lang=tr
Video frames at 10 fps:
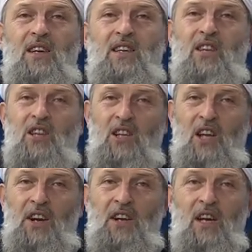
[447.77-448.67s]

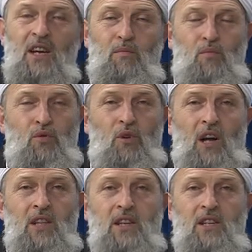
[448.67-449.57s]
dediler. Bunu
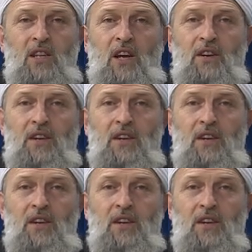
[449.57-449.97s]
anladılar.